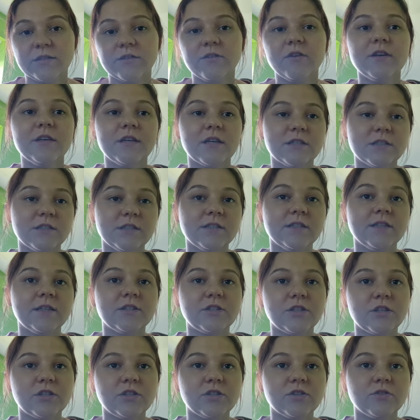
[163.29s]
No i jeśli te
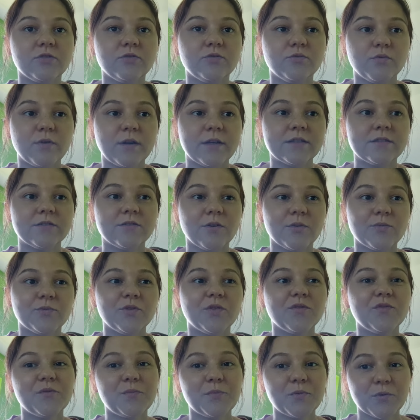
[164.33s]
rzeczy, które są
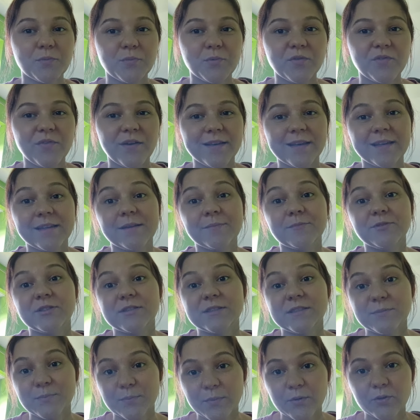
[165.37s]
do wypróbowania nam
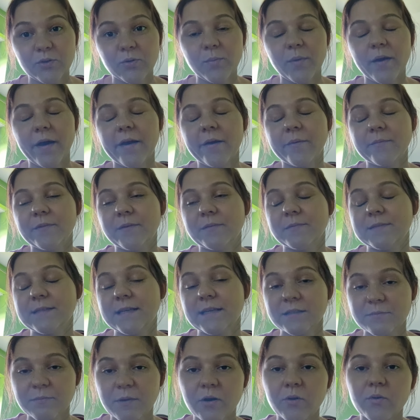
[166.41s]
się spodobają, nam
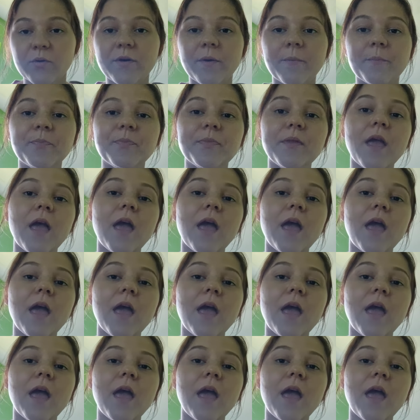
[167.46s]
zasmakują,